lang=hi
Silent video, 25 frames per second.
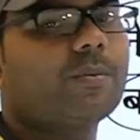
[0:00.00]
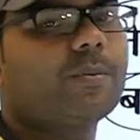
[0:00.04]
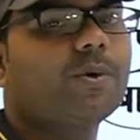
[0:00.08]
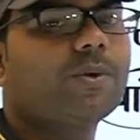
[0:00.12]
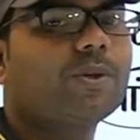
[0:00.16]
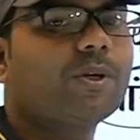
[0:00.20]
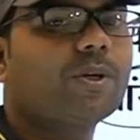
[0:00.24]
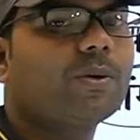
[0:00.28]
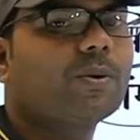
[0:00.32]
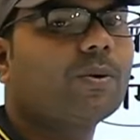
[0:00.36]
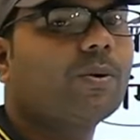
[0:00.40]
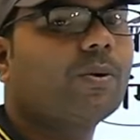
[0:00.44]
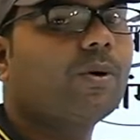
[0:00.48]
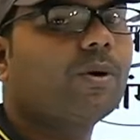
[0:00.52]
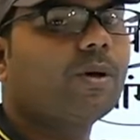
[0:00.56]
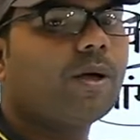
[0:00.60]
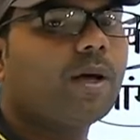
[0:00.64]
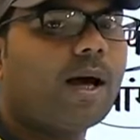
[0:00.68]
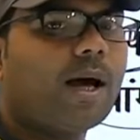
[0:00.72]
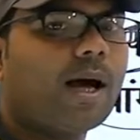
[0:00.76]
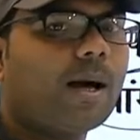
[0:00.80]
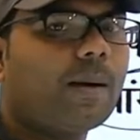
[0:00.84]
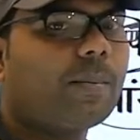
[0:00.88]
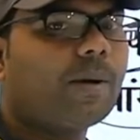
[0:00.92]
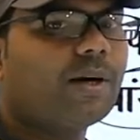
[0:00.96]
मोदी को
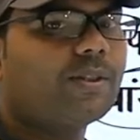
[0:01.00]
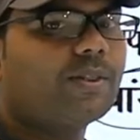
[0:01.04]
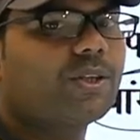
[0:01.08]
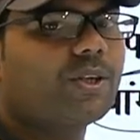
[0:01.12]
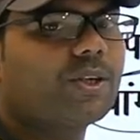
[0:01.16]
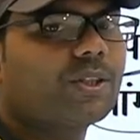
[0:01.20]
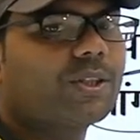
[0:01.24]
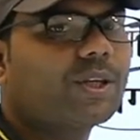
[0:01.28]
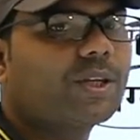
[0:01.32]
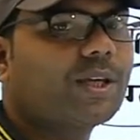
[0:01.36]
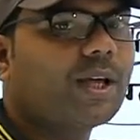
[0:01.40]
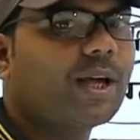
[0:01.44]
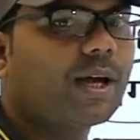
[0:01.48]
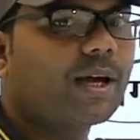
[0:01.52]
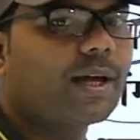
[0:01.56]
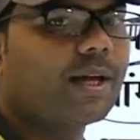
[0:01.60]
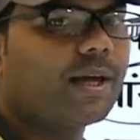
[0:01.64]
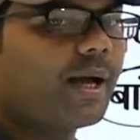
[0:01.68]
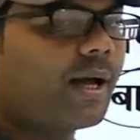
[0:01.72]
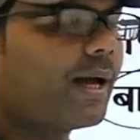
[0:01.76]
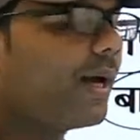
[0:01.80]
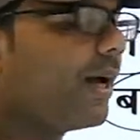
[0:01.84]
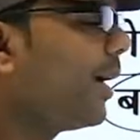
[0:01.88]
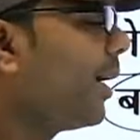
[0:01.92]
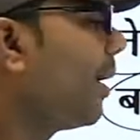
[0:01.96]
आमंत्रित किया
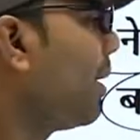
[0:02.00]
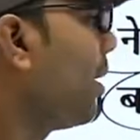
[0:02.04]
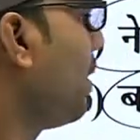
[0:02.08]
गया है